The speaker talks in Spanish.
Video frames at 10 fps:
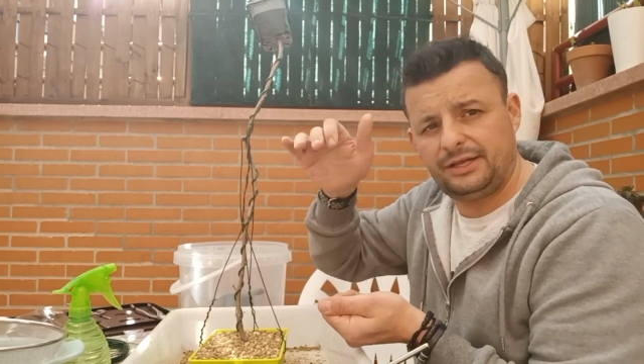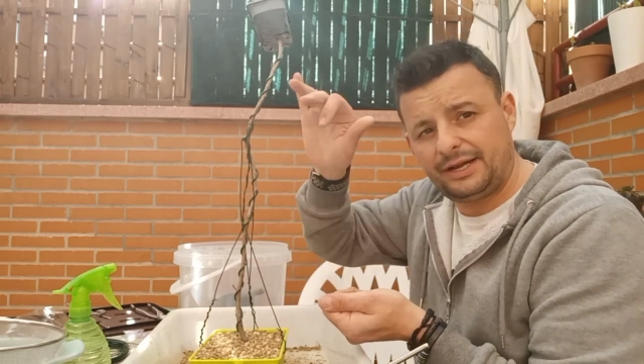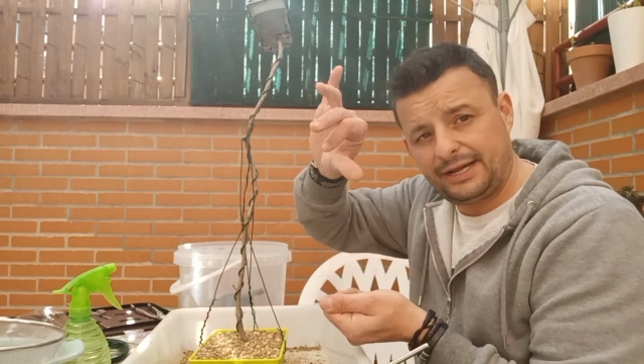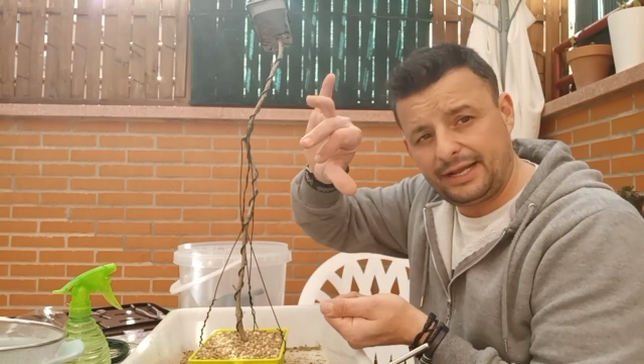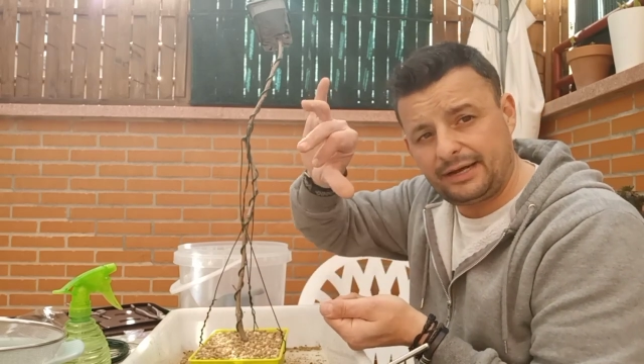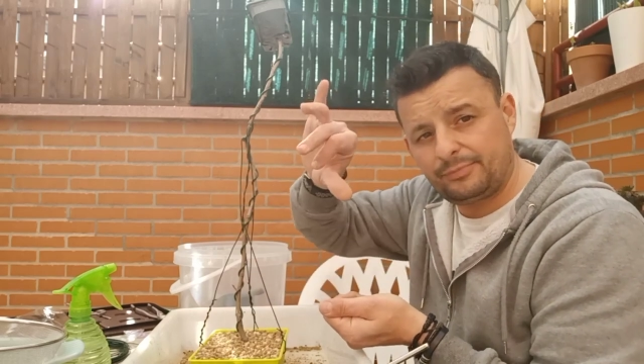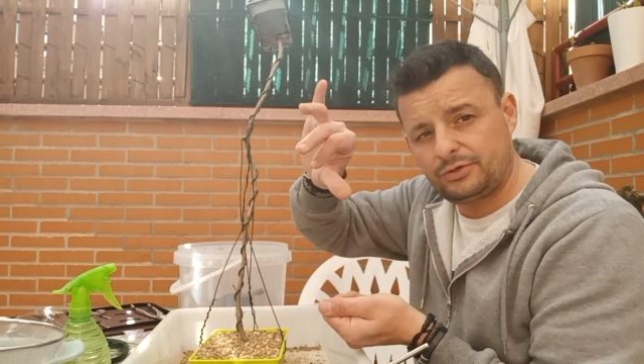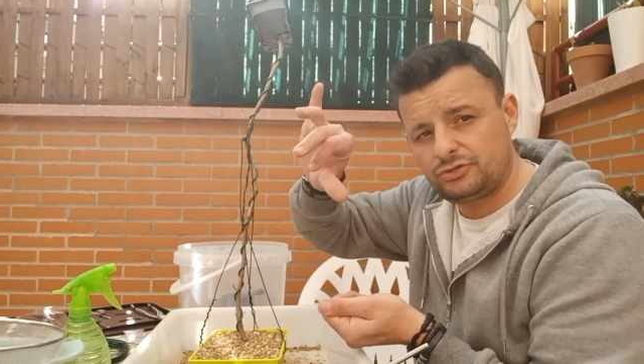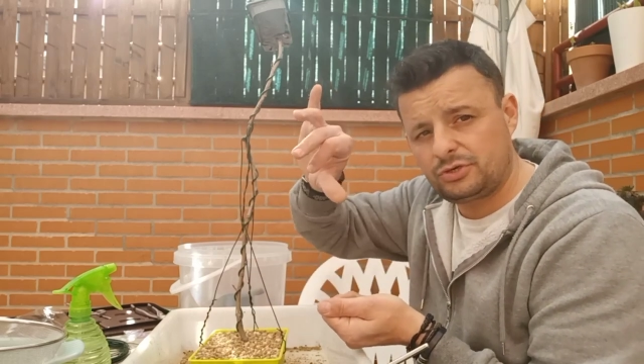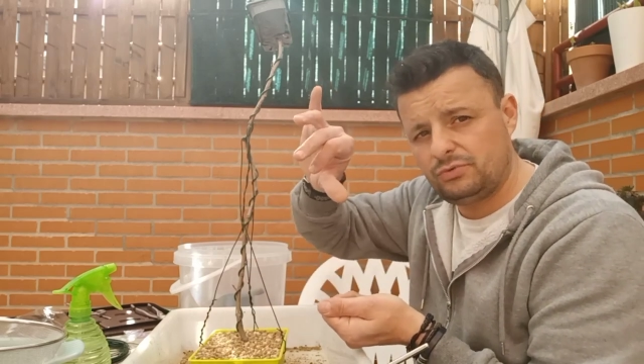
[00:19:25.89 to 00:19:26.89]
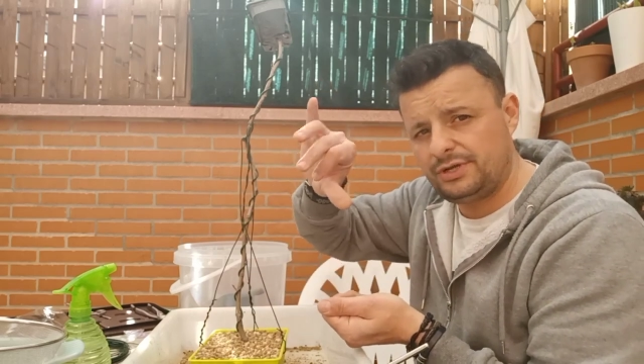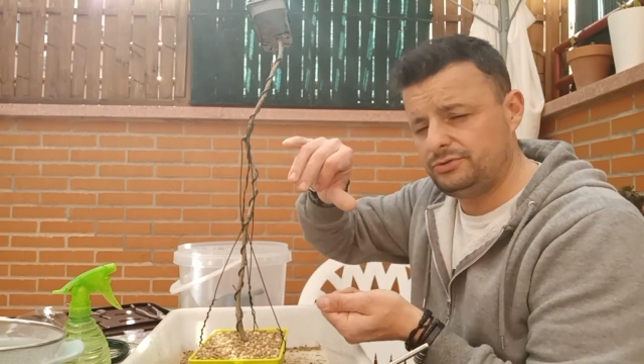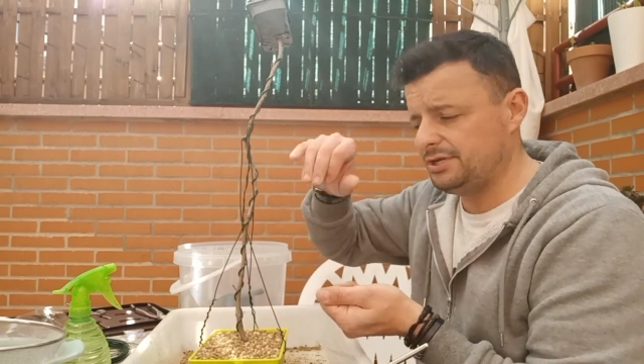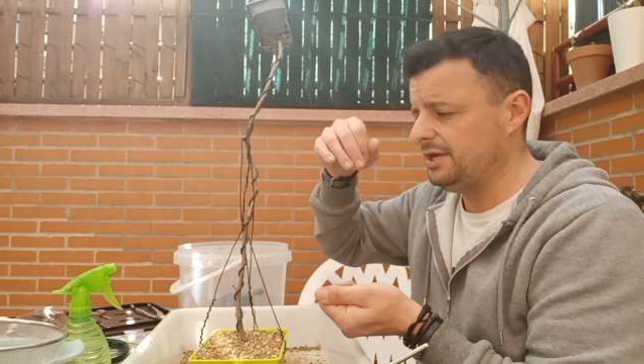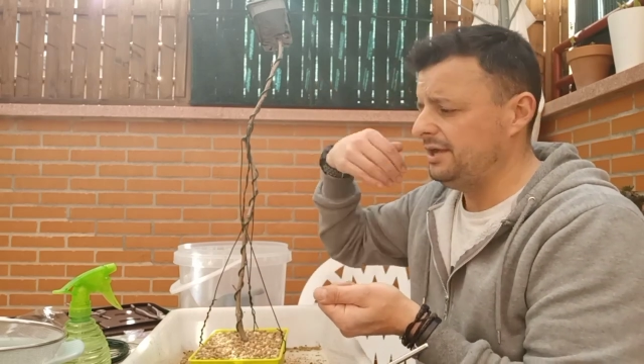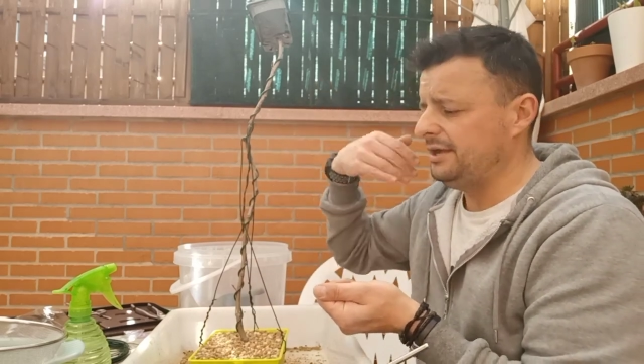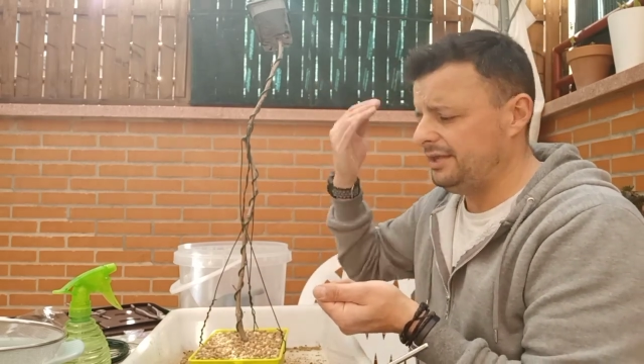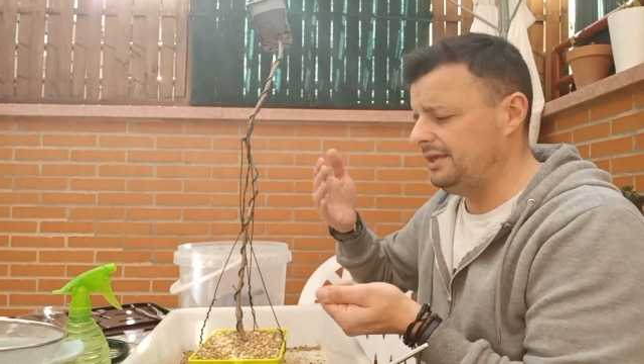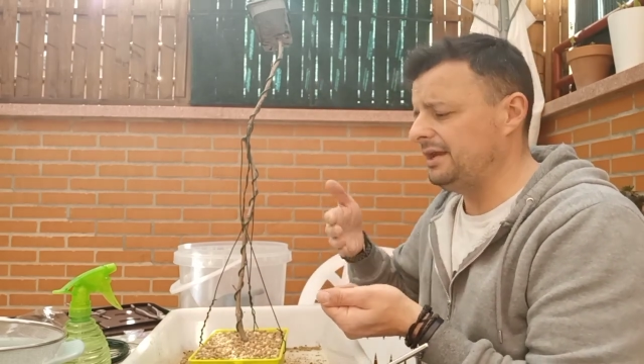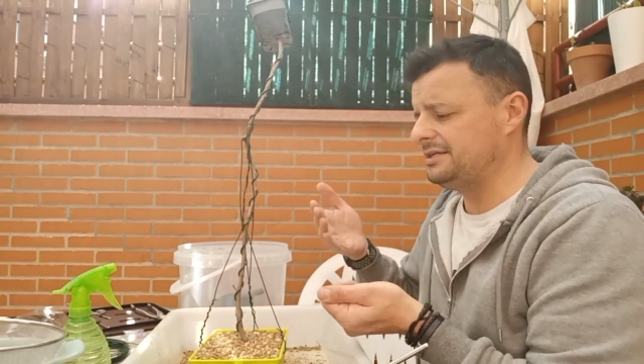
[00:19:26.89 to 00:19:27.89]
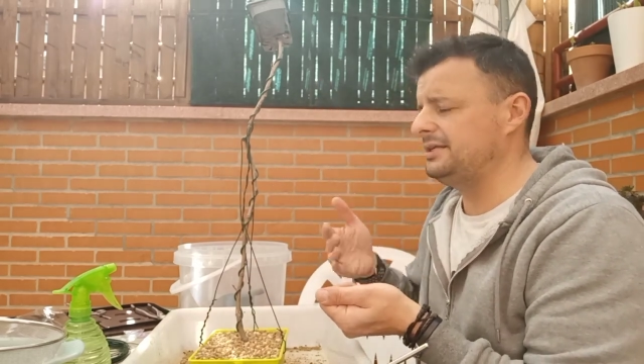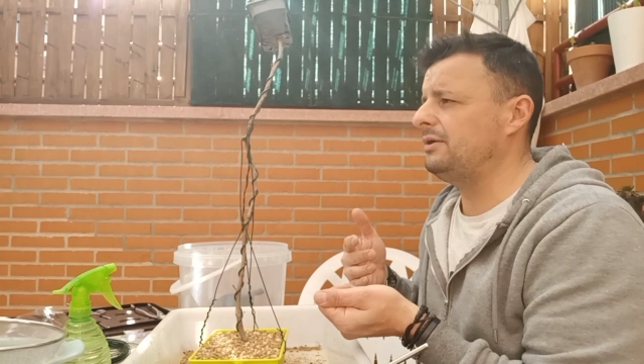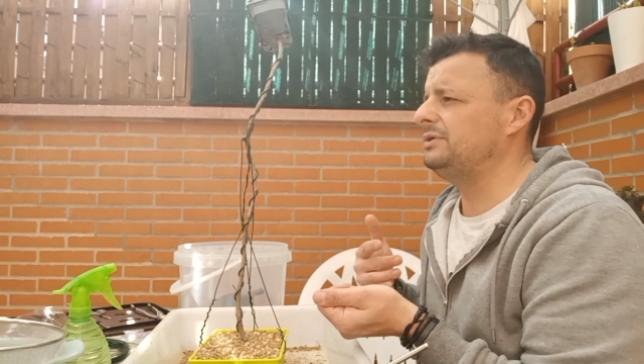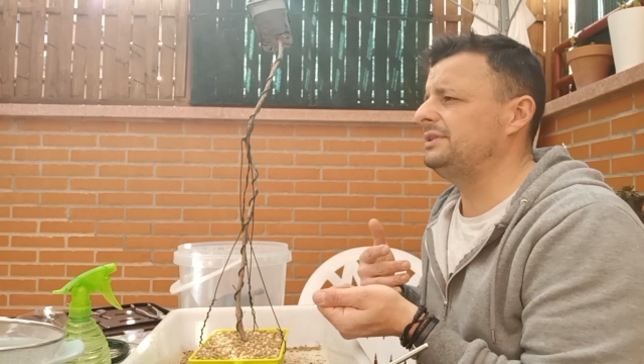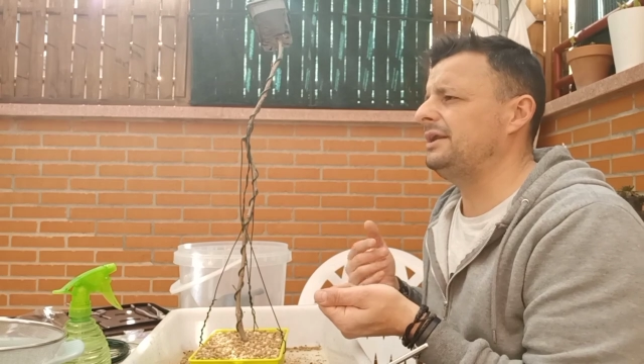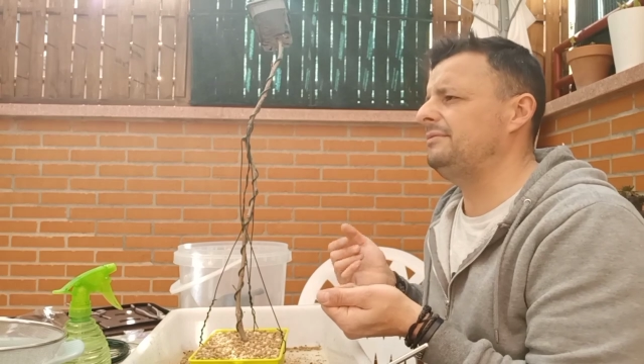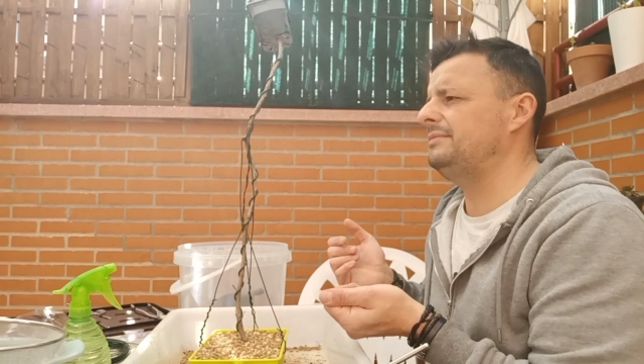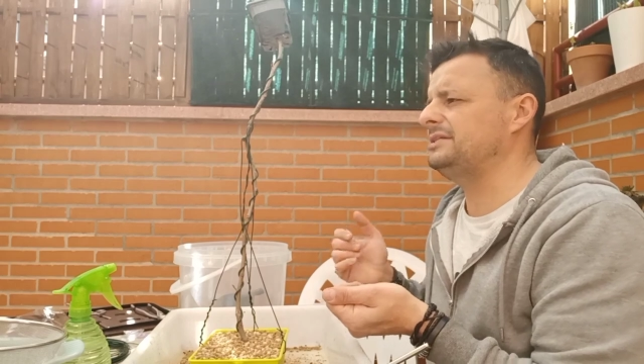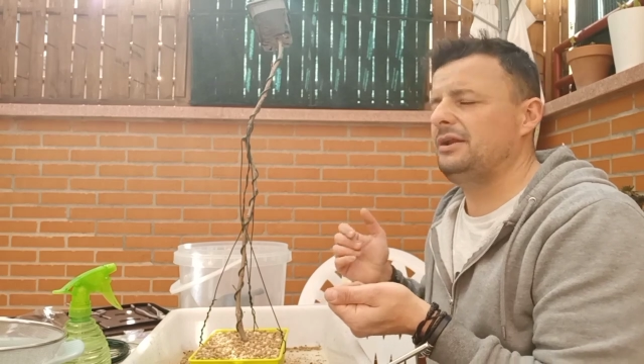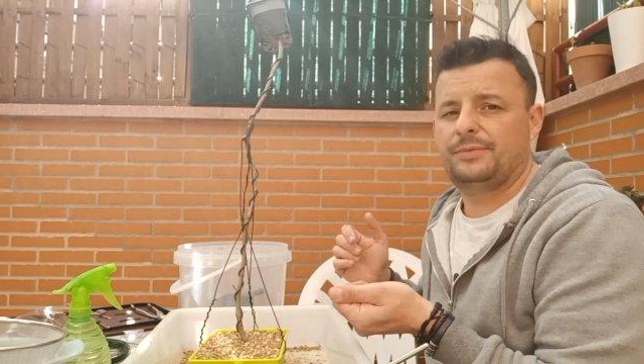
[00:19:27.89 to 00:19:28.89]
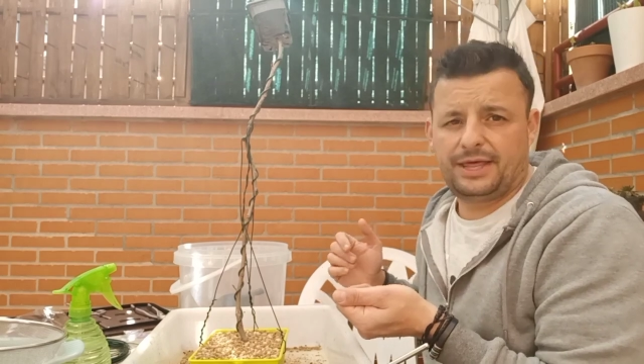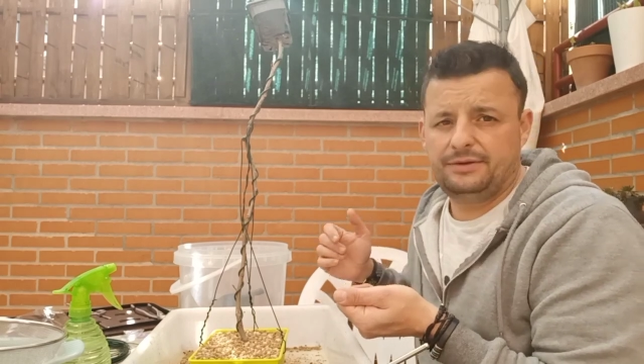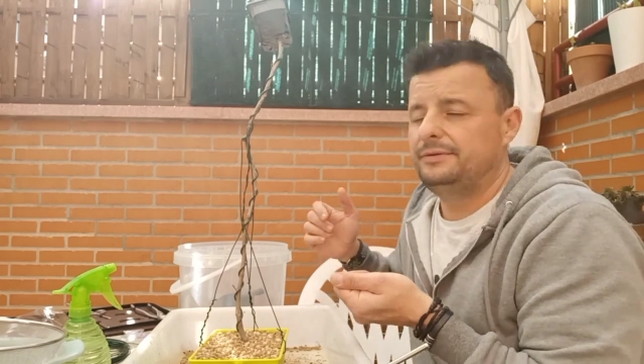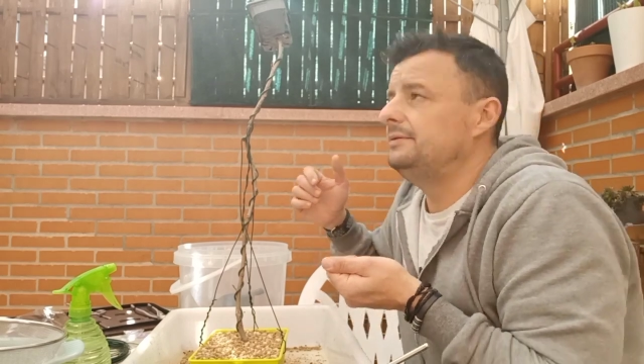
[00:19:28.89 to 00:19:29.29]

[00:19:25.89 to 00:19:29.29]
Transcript: Regar por esos agujeros y así aguantará más la humedad.